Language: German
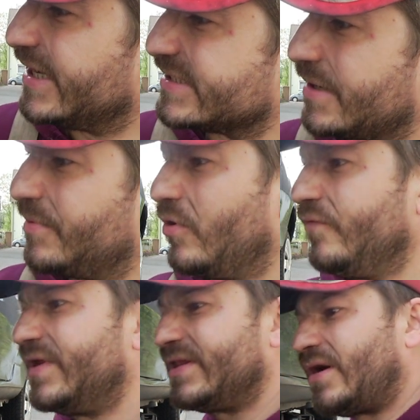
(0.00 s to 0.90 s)
Radkappe
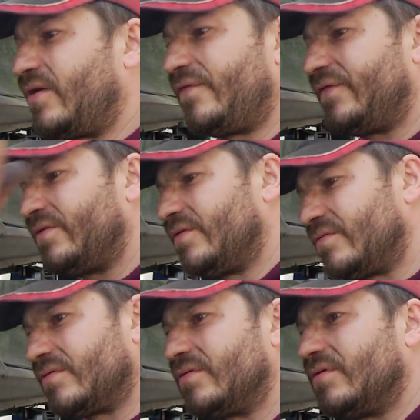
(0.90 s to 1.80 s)
auch wieder drauf.
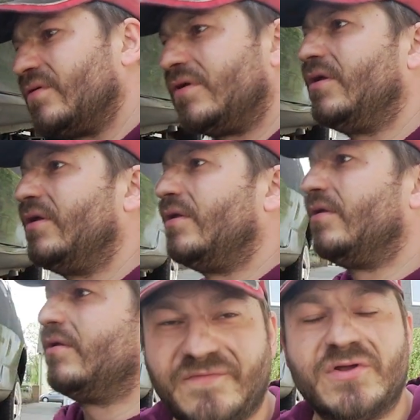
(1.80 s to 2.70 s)

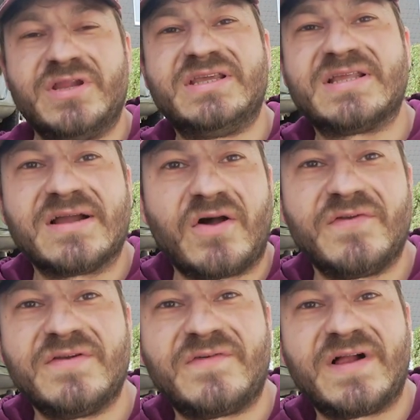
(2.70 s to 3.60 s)
Ja, Freunde, ich danke auf
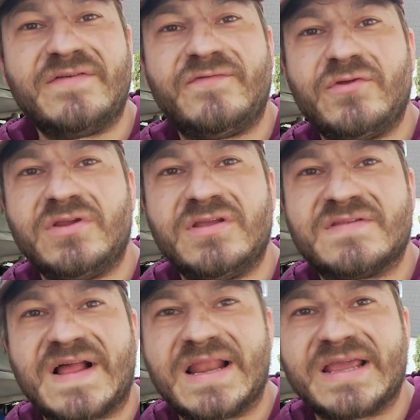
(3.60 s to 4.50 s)
jeden Fall für die
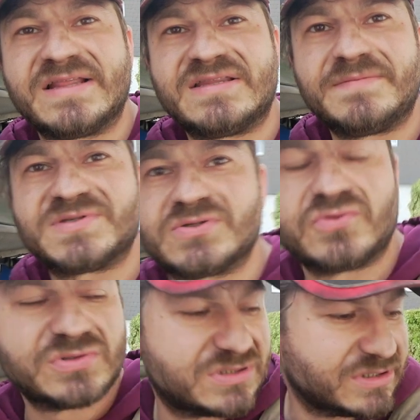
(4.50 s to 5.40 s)
zahlreichen Tipps
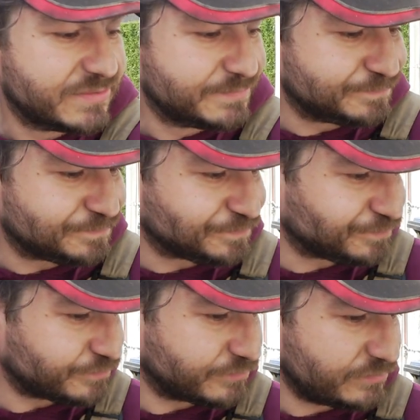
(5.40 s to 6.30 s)
und ähm,
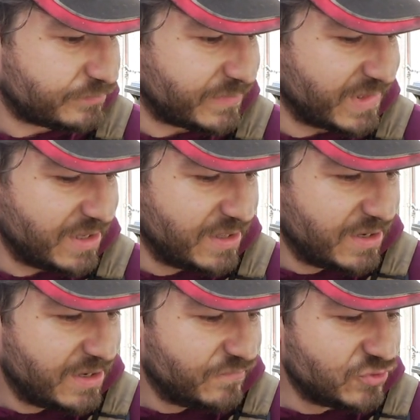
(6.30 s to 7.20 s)

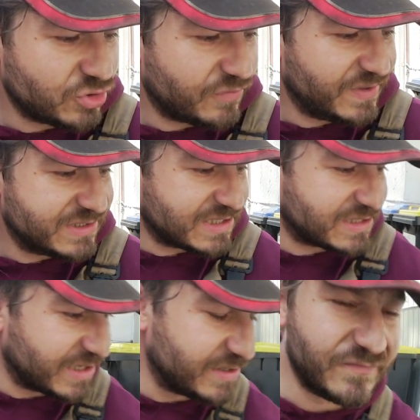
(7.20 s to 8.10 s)
wünsche euch, wie
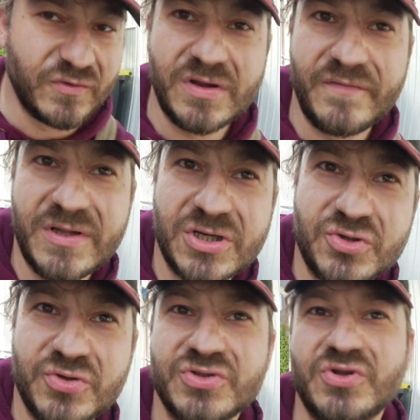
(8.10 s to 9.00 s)
gesagt, einen wunder
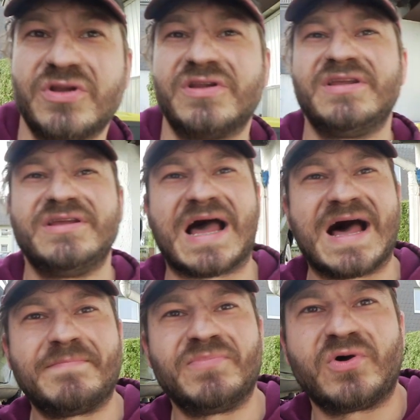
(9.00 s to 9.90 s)
wunderschönen sonnigen
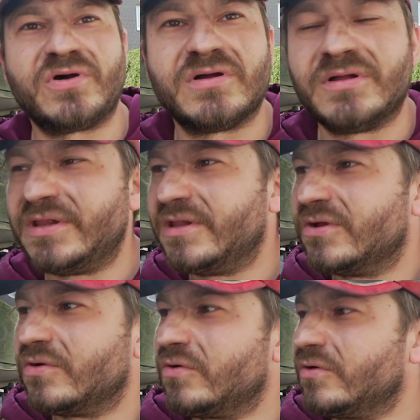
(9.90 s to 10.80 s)
Abend noch.
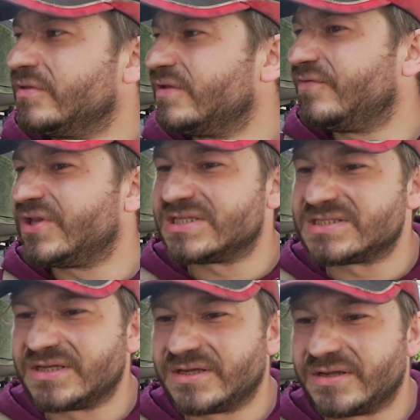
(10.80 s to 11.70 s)
Und ich werde
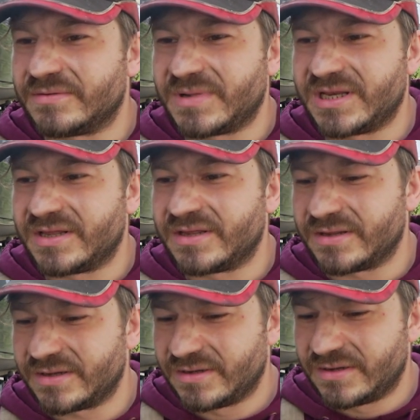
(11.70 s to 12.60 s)
jetzt äh, meine,
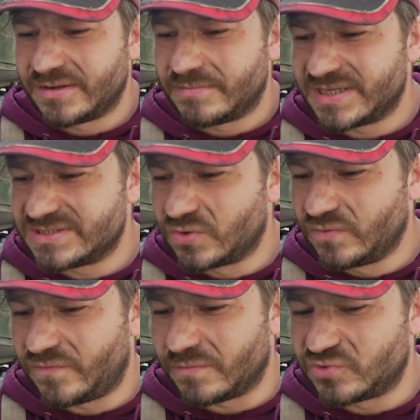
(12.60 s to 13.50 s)
meinen
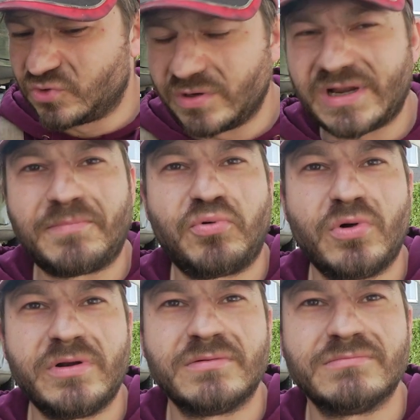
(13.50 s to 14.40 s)
Sohn vom Turnen
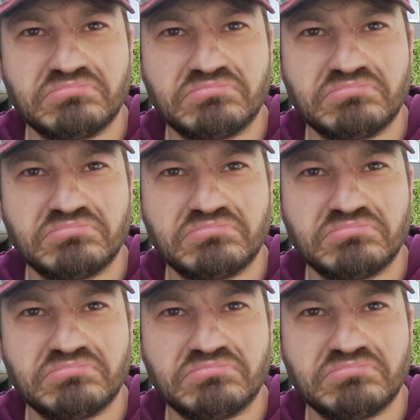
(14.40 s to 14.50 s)
abholen.